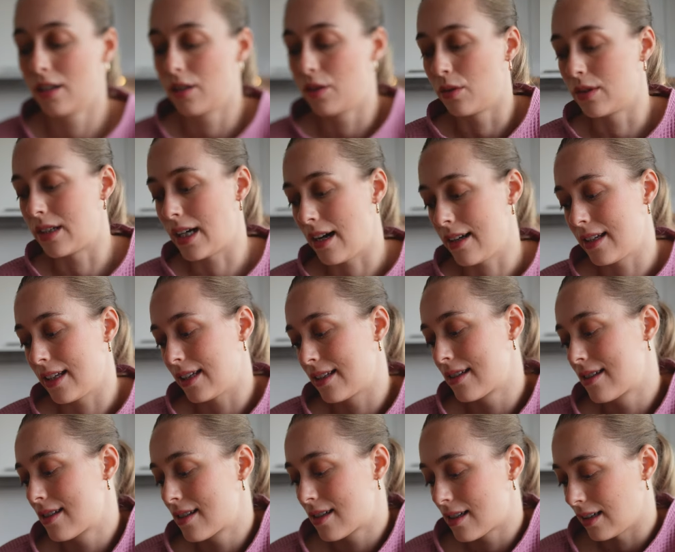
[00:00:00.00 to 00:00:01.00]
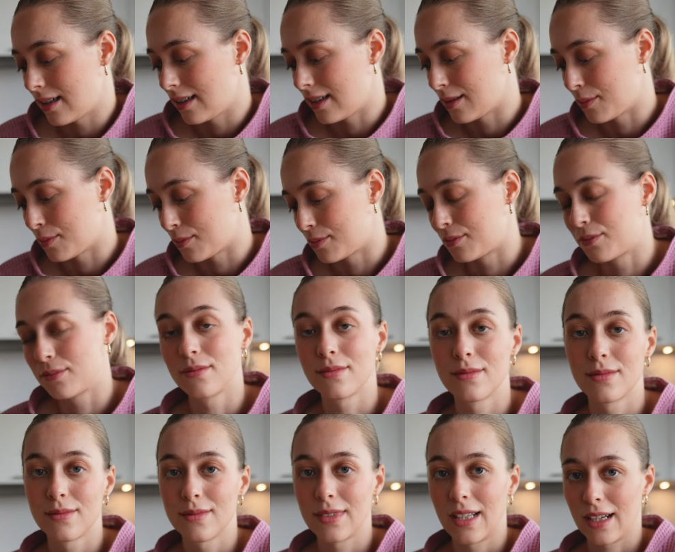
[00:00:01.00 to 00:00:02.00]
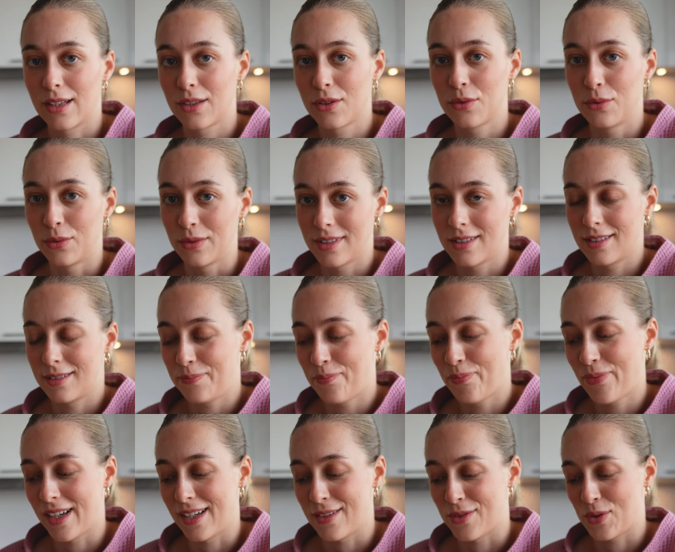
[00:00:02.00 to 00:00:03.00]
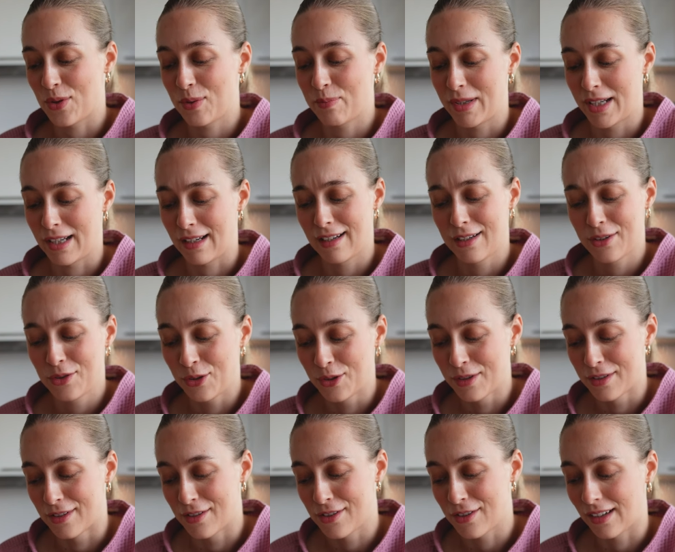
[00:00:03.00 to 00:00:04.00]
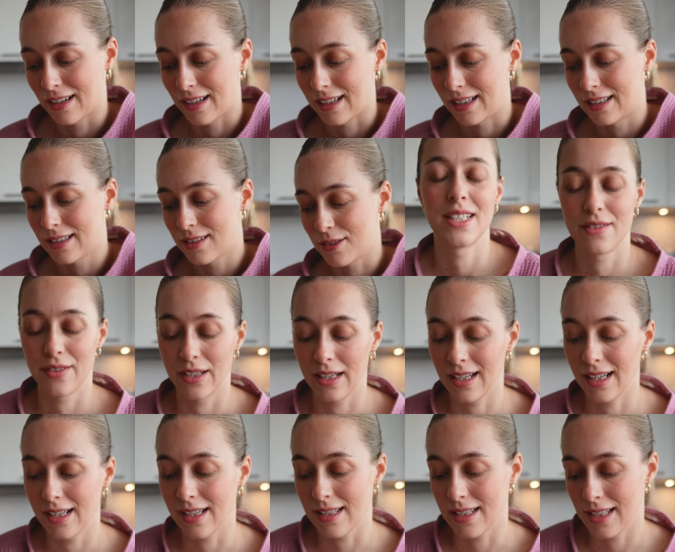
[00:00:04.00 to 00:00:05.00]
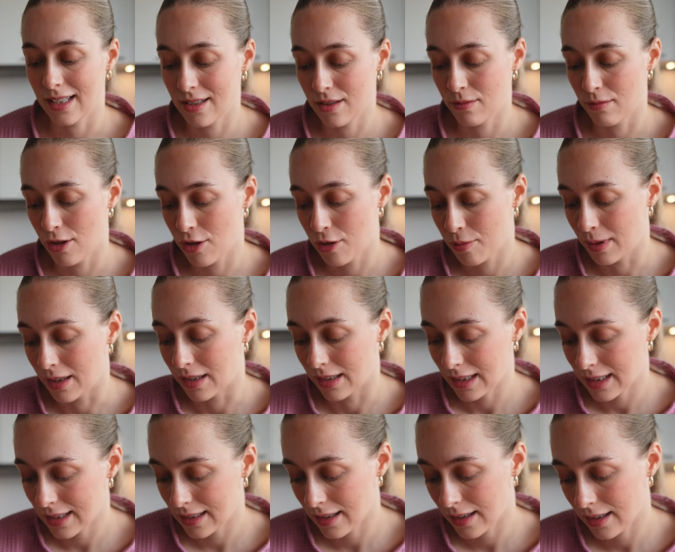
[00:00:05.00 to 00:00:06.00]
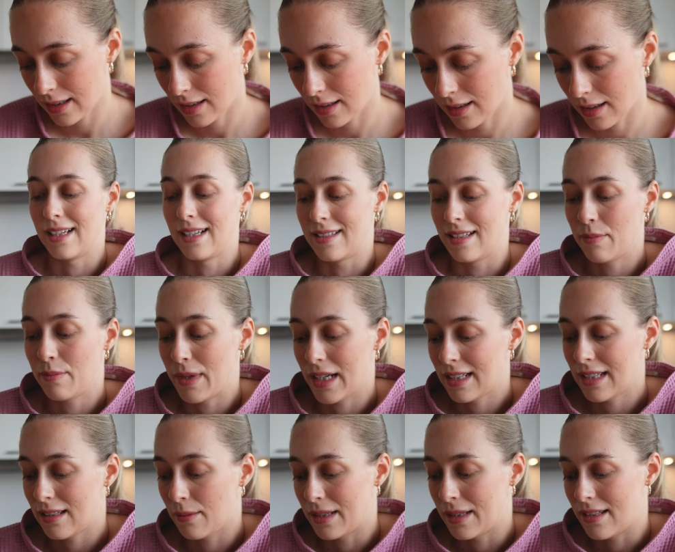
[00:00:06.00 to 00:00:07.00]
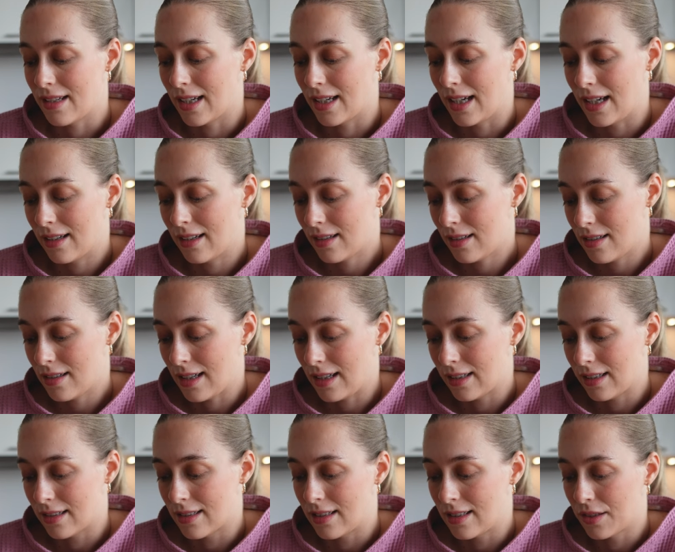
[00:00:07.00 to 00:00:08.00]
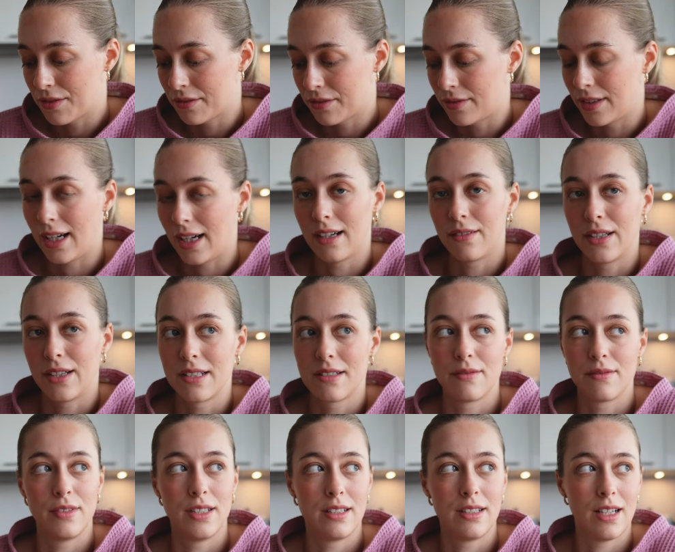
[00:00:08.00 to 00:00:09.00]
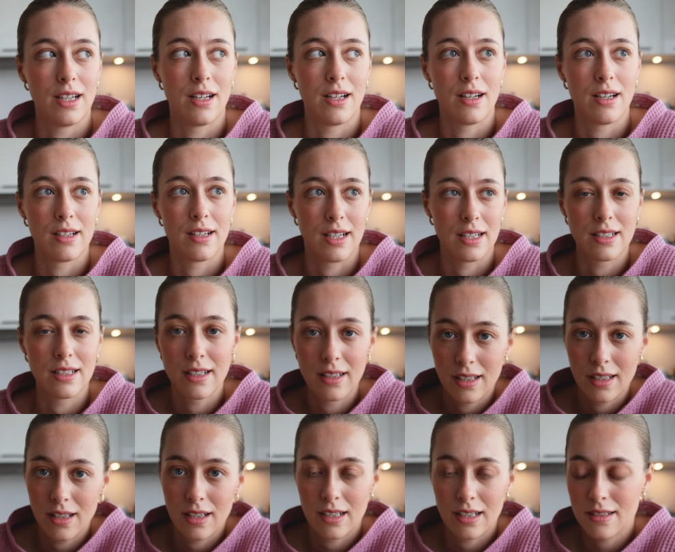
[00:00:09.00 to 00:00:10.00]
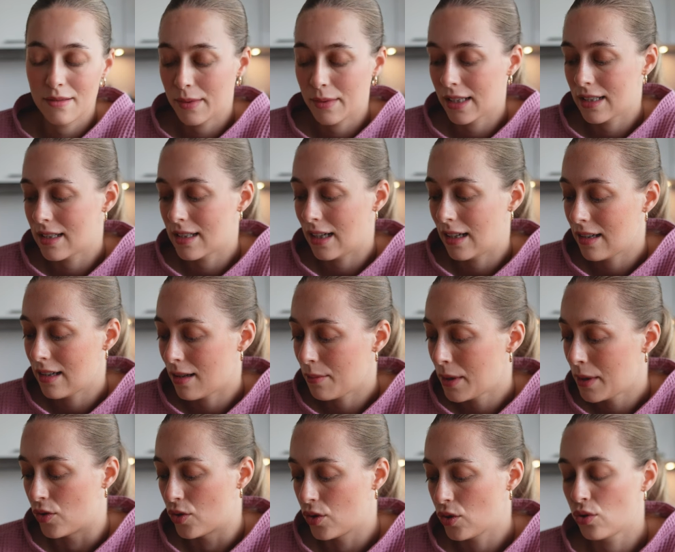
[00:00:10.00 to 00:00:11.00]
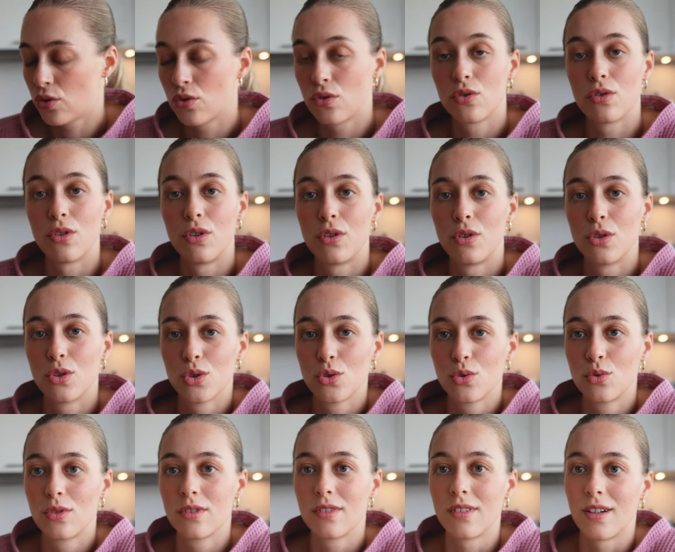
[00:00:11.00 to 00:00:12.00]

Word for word: Nur der hat jetzt ähm, Laktose. Also ich bin ja laktoseintolerant, deswegen kann ich das jetzt zum Beispiel nicht trinken. An sich mag ich es aber sehr gerne. Der hat jetzt nicht so viel Eiweiß wie der andere, den ich letztes Mal gezeigt habe. An sich ist es eigentlich eine ganz gute